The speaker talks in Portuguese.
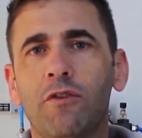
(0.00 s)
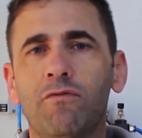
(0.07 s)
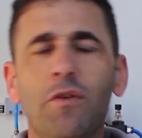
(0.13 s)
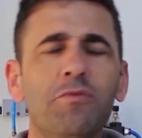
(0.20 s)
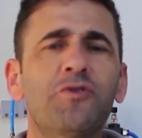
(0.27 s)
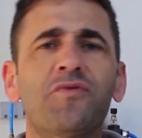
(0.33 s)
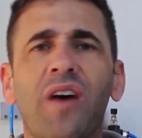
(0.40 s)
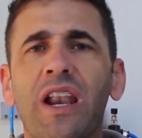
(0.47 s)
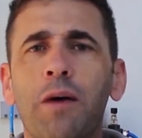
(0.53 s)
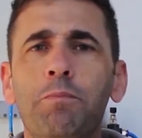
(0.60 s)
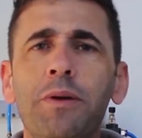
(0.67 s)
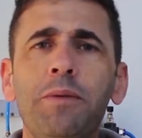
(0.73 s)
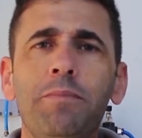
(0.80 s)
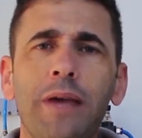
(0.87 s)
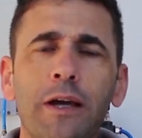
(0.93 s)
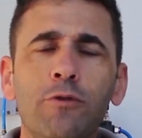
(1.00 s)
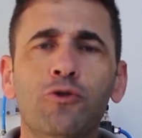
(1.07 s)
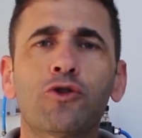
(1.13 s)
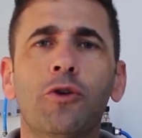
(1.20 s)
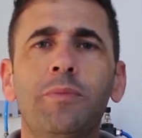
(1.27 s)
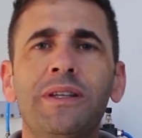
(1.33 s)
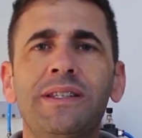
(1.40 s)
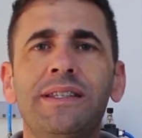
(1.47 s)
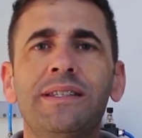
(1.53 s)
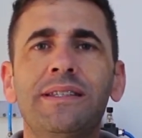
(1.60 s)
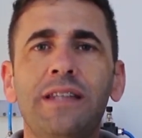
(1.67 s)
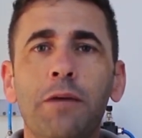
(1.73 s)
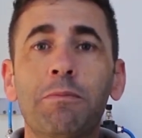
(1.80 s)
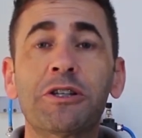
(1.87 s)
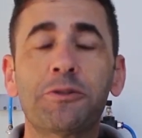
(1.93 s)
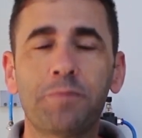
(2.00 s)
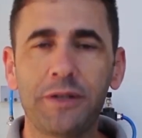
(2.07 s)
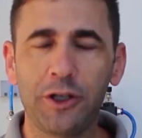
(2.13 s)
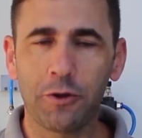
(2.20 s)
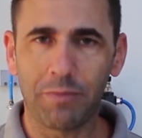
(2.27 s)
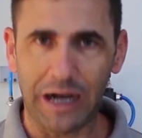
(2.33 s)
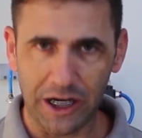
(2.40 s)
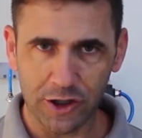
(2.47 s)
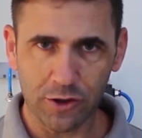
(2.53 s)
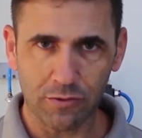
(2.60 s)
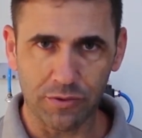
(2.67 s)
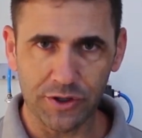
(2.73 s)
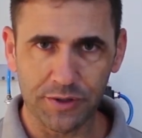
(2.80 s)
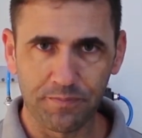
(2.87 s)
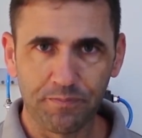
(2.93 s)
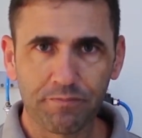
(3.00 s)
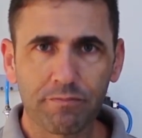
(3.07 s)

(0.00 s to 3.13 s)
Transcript: Vamos falar primeiro sobre sistemas pneumáticos.